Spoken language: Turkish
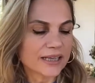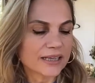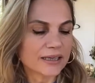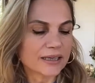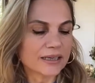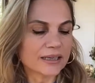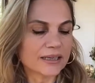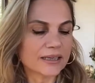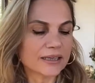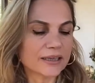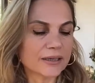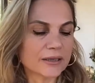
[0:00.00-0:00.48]

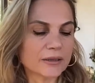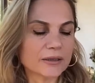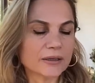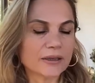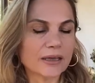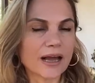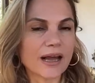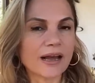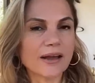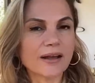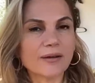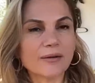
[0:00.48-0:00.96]
E,
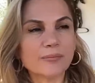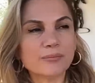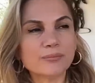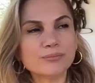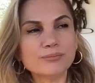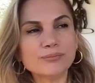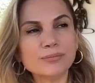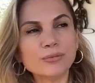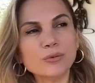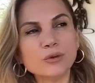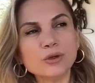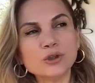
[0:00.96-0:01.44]

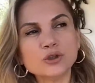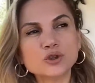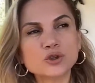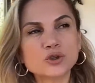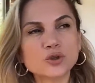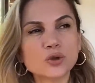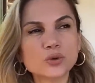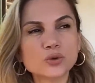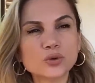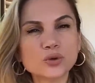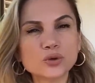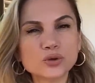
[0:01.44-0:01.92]
böyle
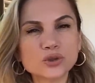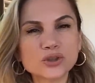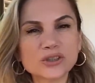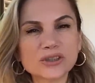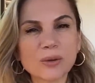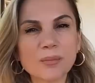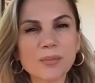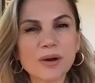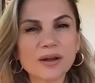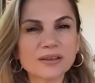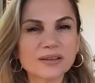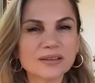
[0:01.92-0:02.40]
çöküş
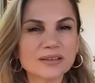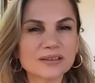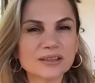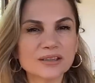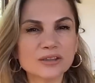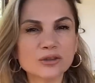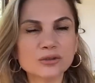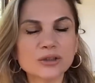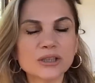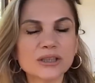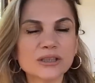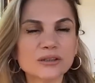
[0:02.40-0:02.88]
zamanlarında
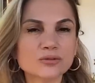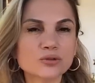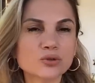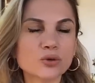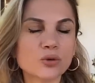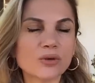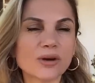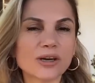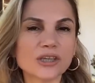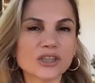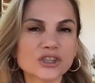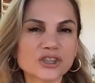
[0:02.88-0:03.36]
ya da
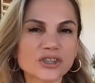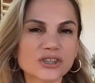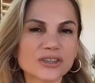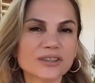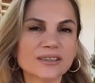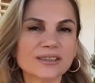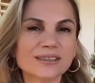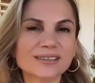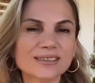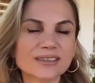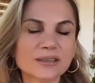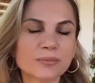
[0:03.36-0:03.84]
çok
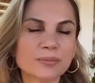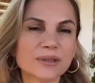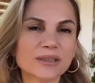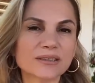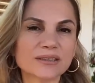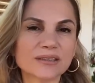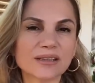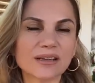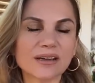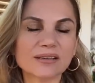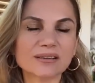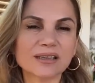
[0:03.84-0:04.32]
aşırı riskli
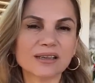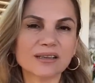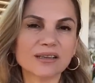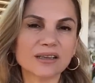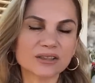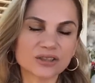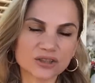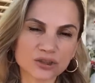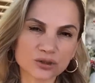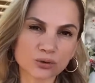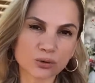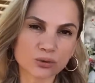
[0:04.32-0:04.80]
piyasalardan
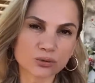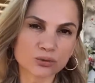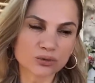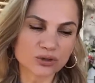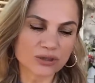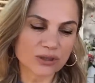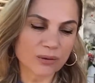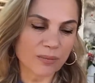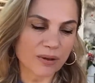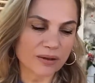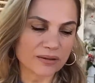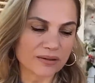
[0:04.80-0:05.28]
kaçış olduğu
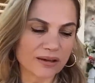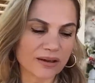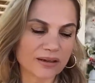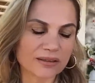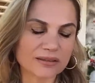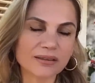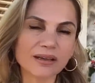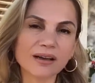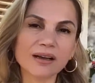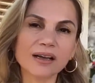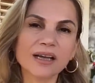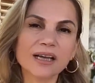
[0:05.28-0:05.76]

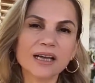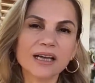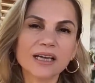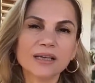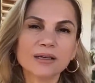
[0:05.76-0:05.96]
zamanlarda